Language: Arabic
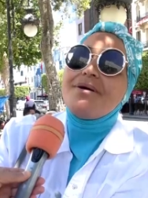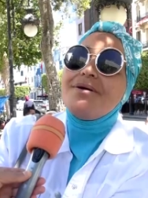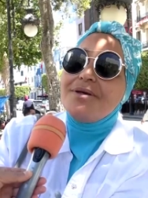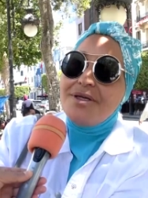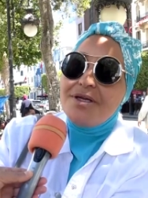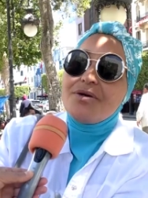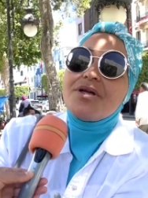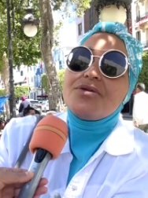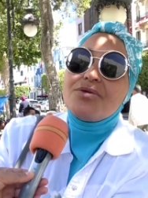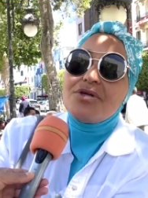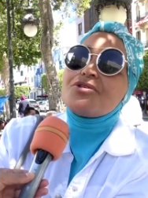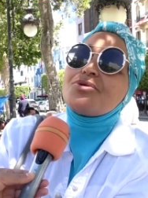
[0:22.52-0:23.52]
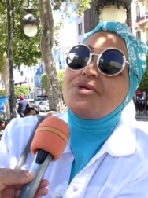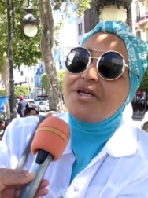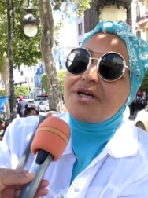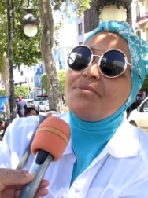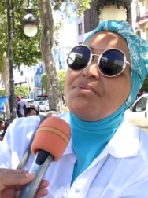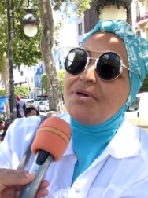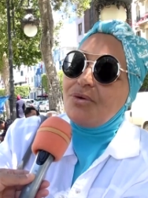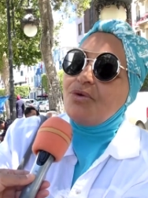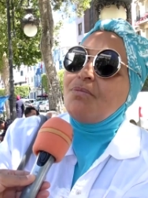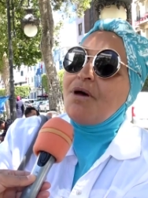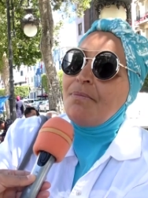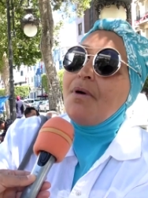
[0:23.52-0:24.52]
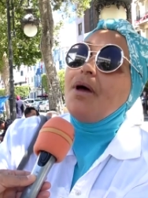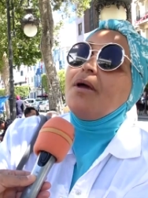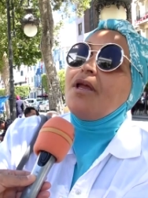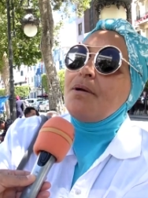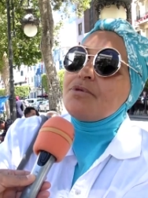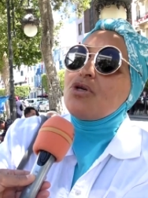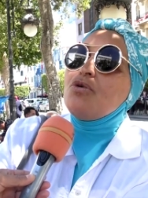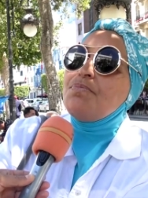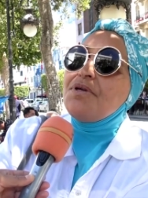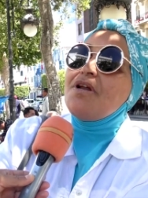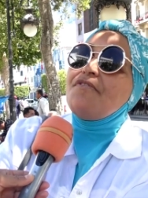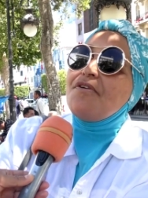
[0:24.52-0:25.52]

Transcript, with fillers: تو ولاو ردونا شوليقه بين الامم يمسحوا بينا